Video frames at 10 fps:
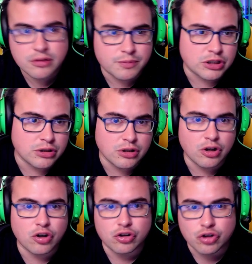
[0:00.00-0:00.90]
Pues, o eh,
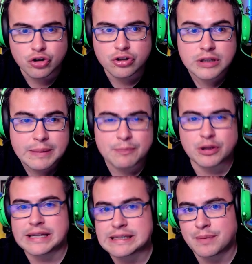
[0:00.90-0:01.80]
en otoño, también puede
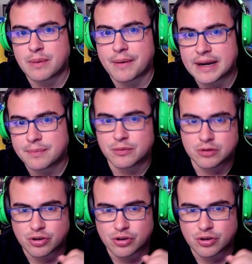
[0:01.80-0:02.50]
darse en primavera, pero bueno,